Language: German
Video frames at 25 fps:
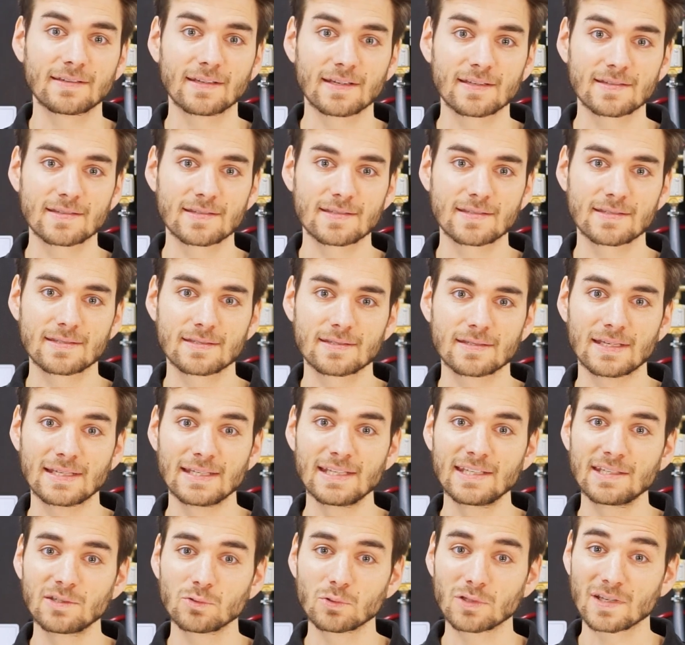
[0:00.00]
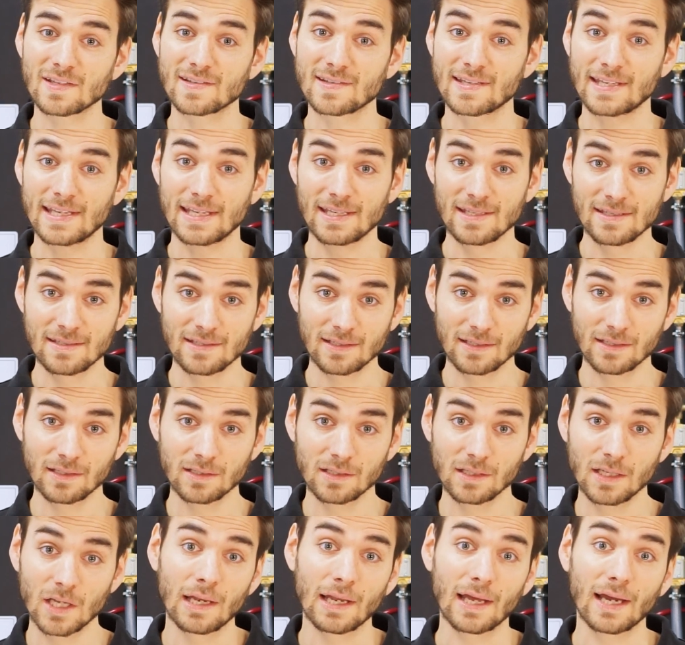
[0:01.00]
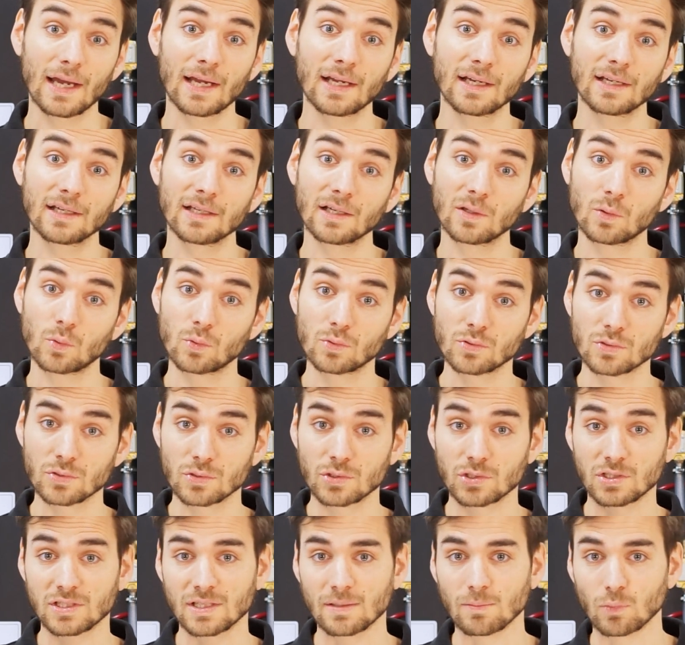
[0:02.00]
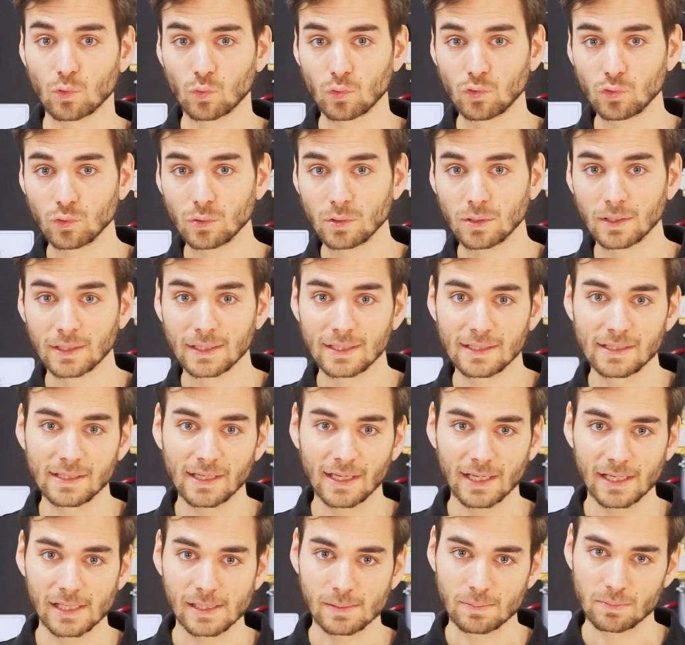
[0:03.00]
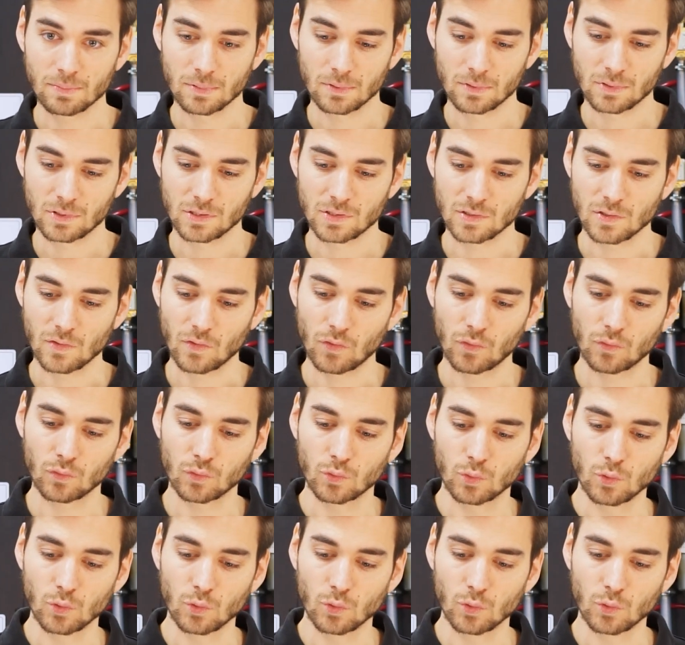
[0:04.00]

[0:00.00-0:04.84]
dass nicht nur das hintere Lager und der Motor innerhalb des